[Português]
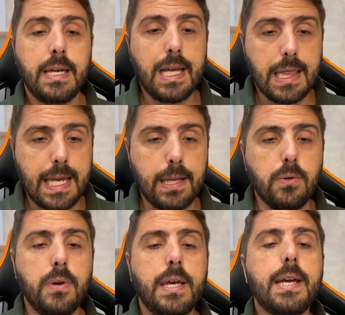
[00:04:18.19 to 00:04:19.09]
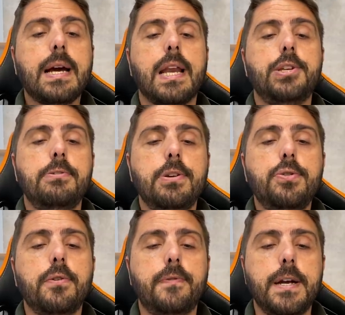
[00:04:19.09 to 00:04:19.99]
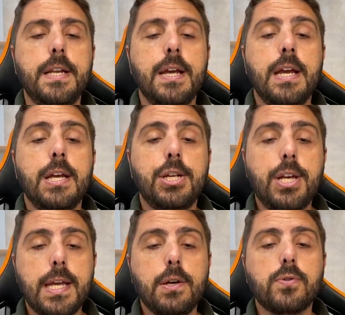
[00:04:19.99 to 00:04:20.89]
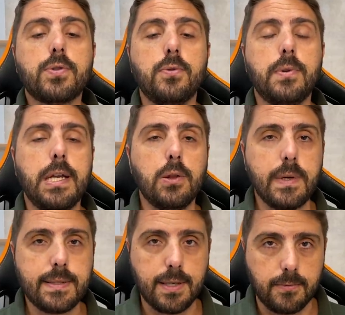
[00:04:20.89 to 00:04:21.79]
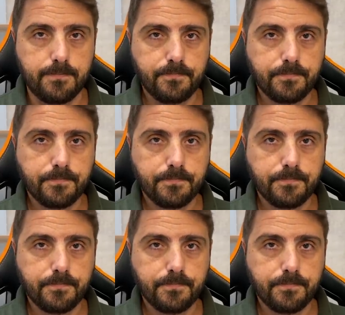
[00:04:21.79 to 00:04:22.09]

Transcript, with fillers: Heleno, Ricardinho e Giovani, Geilson e Luizão.